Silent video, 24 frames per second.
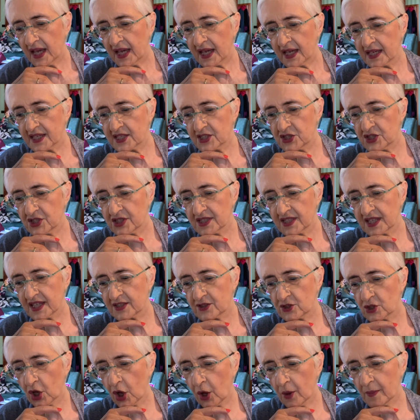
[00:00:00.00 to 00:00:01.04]
il regista è
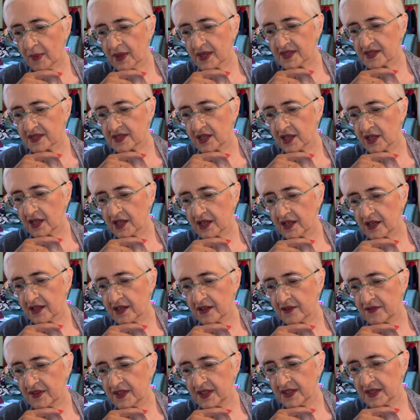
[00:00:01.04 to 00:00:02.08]
Thomas eh,
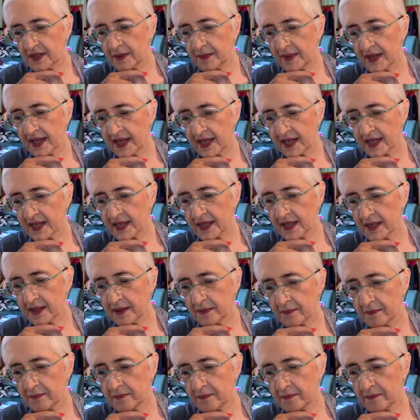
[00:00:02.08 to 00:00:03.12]
Winterberg,
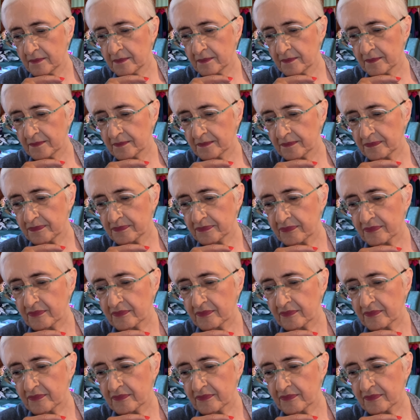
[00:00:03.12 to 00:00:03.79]
mm,